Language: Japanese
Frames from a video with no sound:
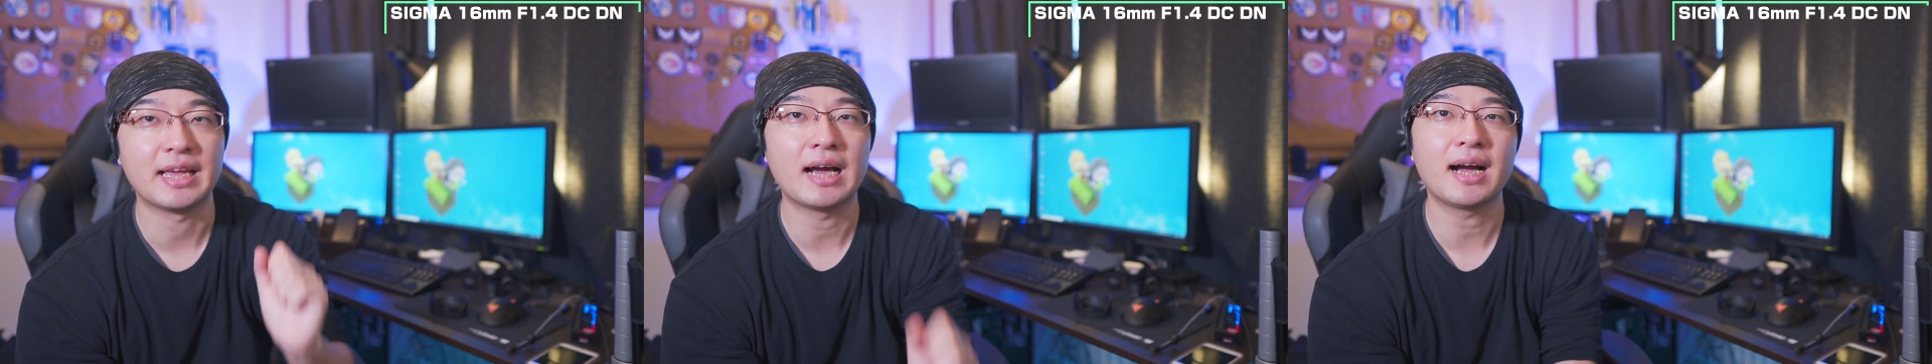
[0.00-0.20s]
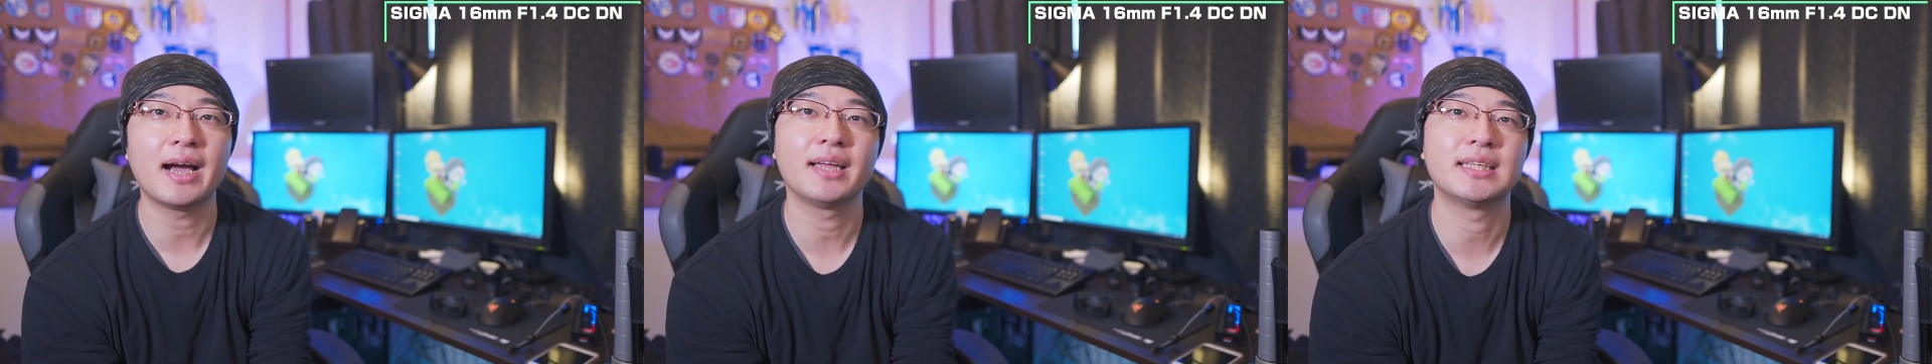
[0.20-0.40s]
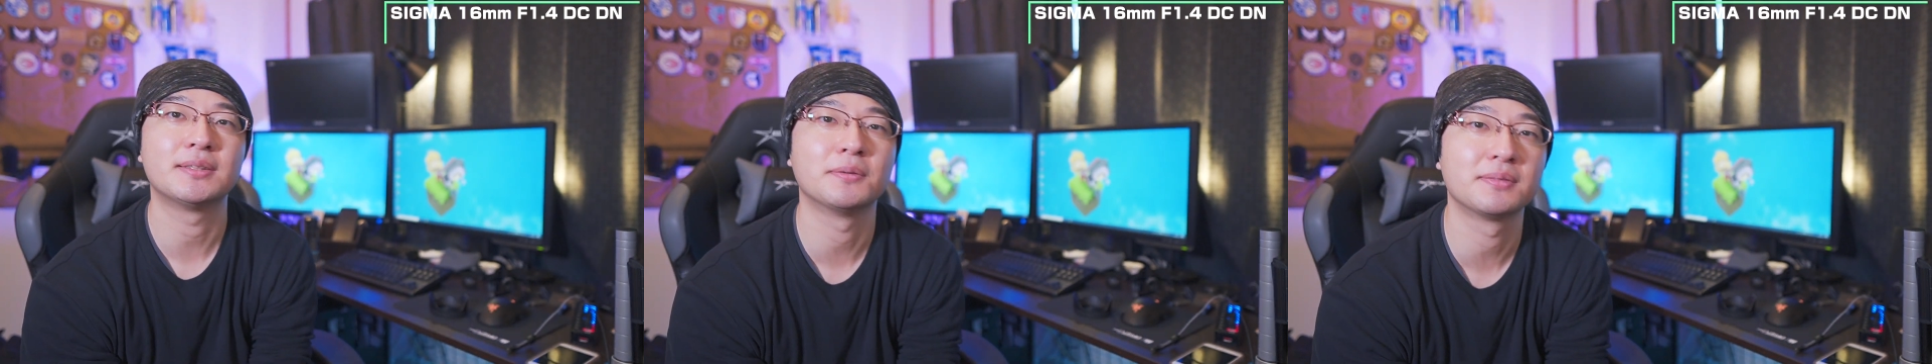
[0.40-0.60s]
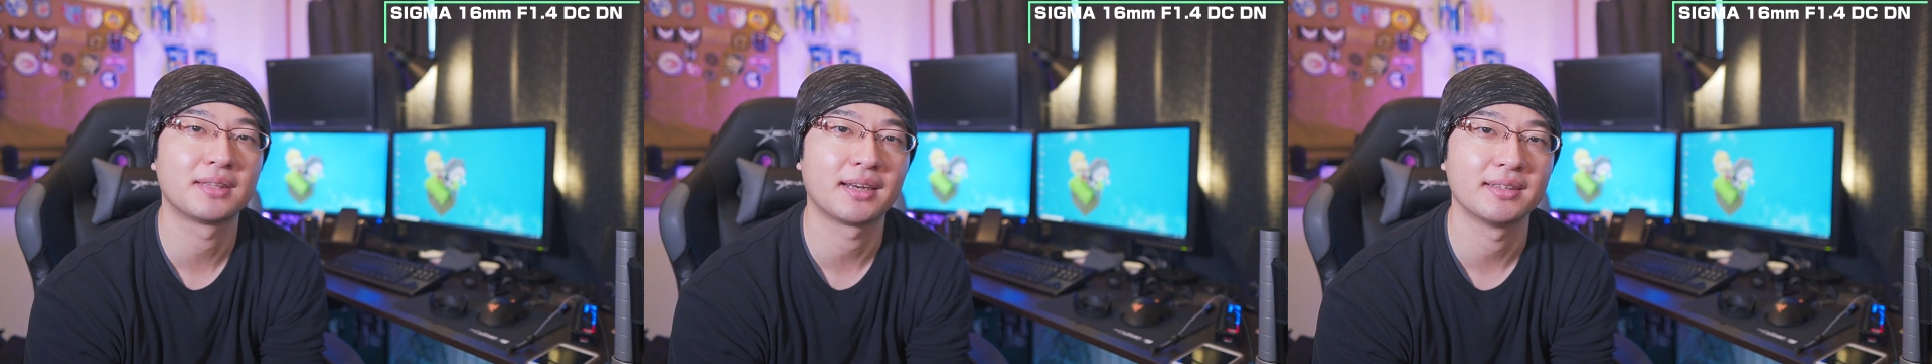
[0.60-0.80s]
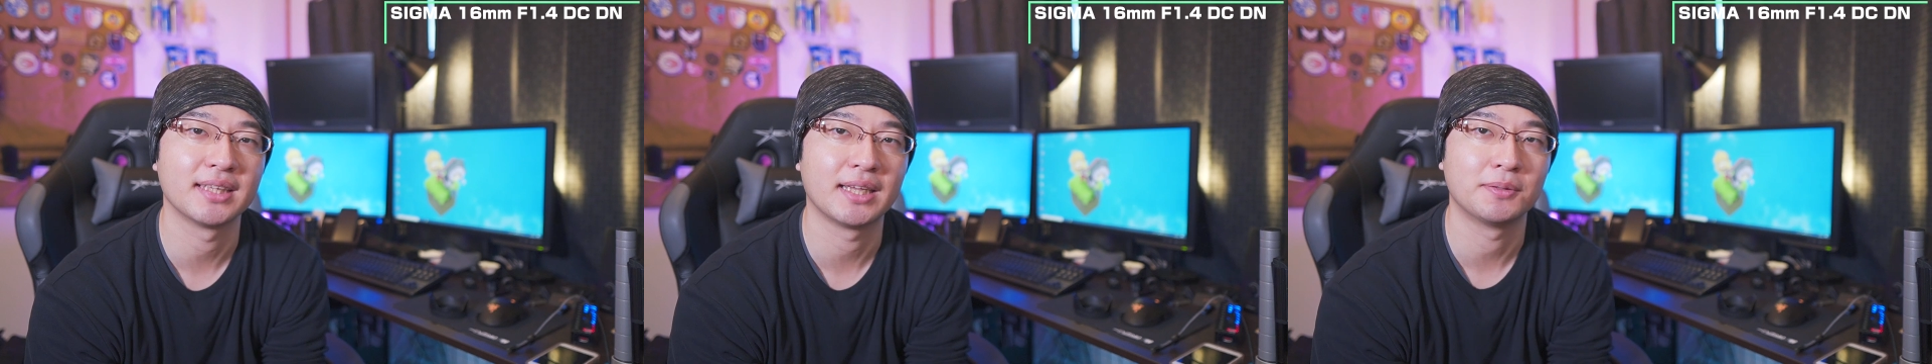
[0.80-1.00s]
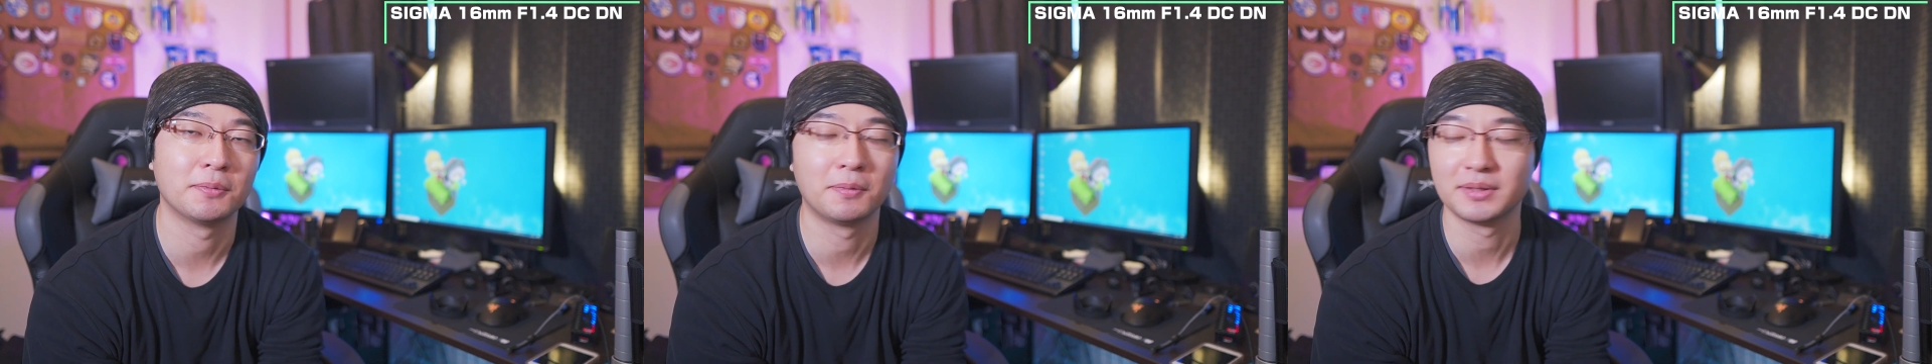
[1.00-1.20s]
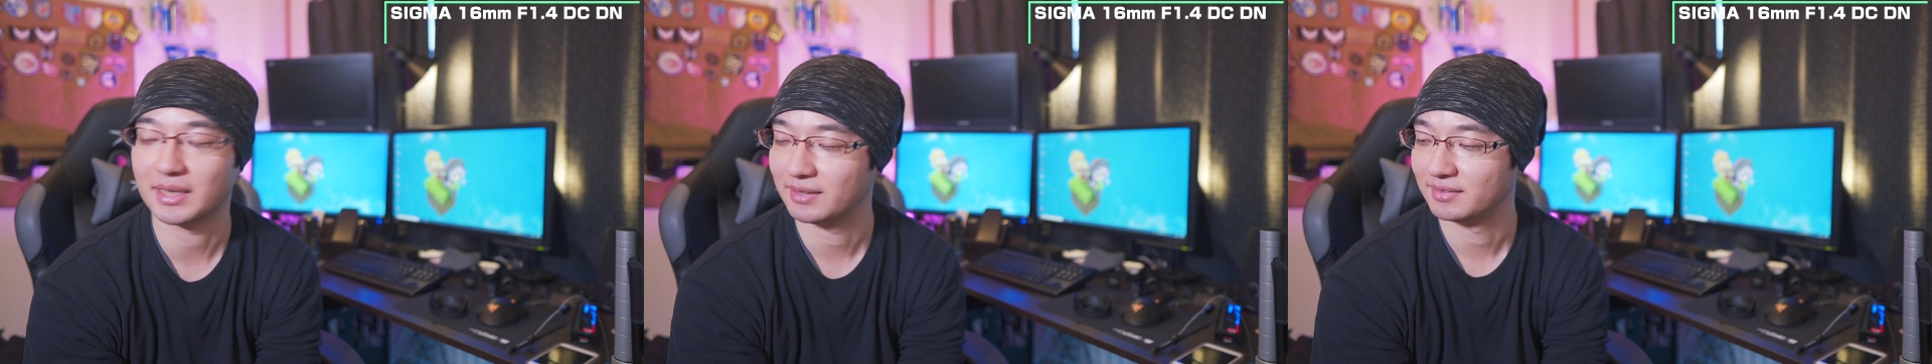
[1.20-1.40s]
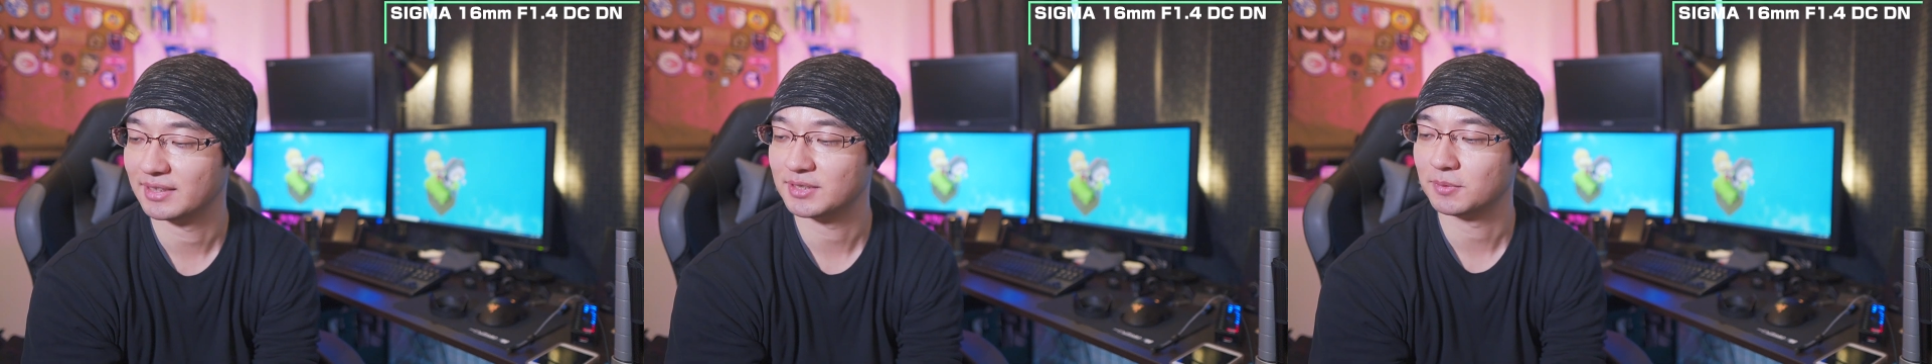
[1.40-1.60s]
野外で撮ったらね、どう
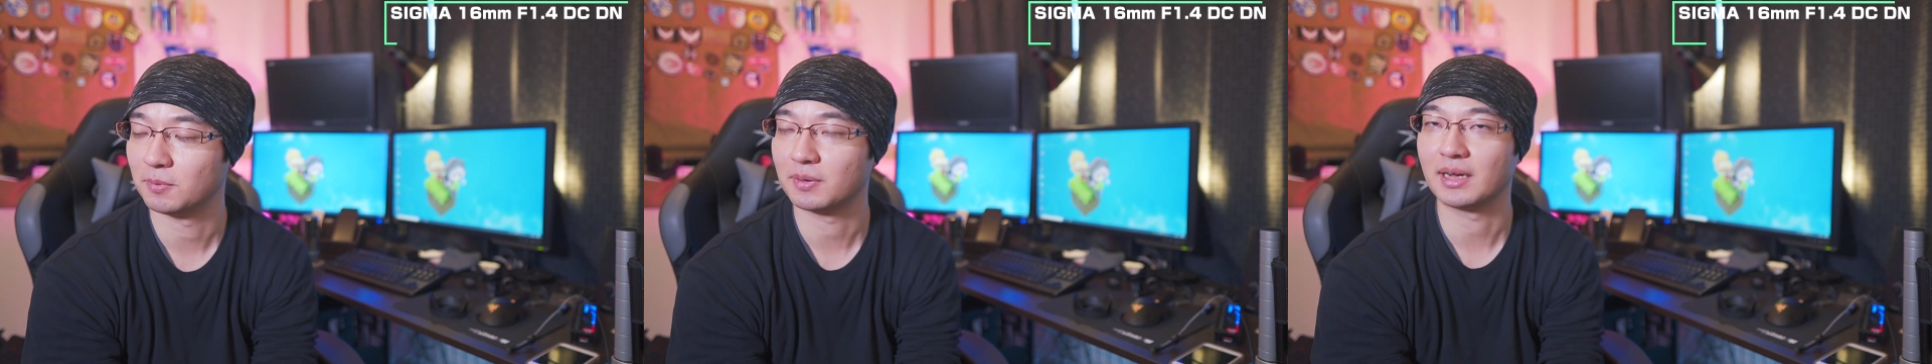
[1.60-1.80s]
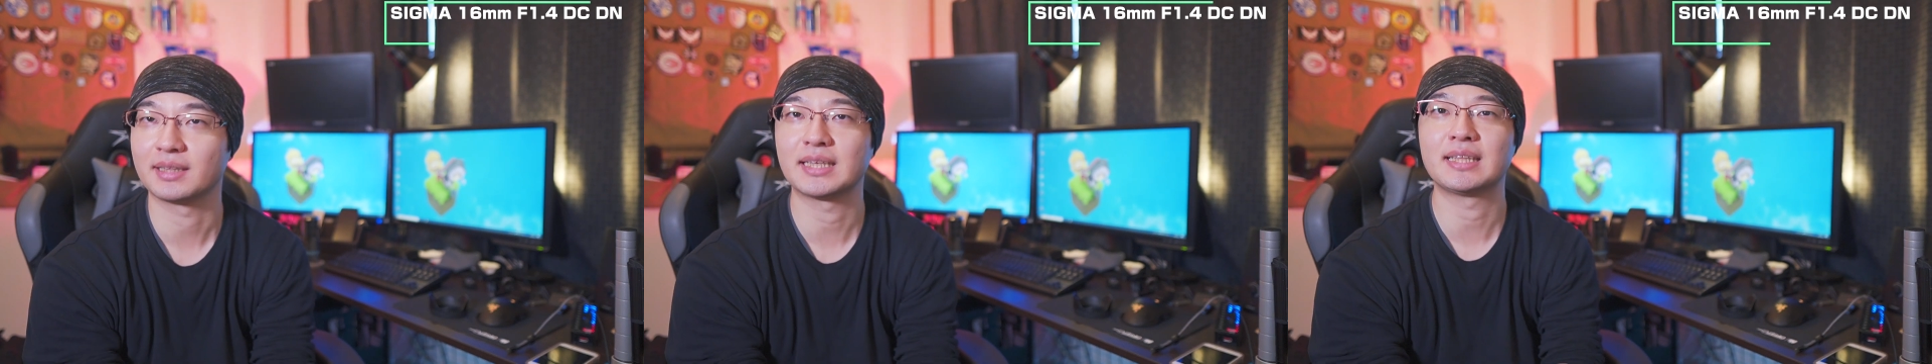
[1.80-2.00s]
なんでしょうか。